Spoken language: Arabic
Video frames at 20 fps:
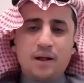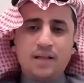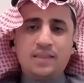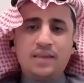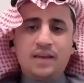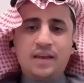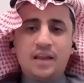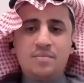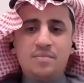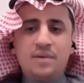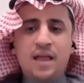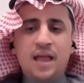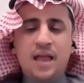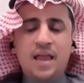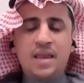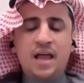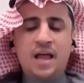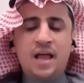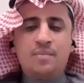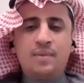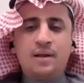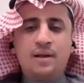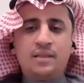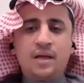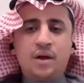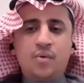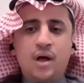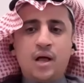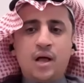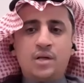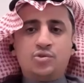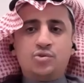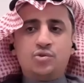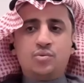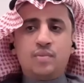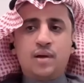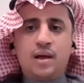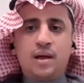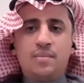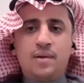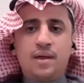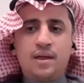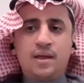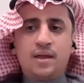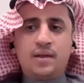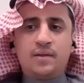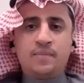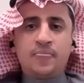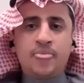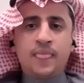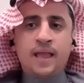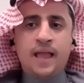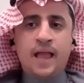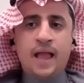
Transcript: بقدر الإمكان نعمل توازن ما بين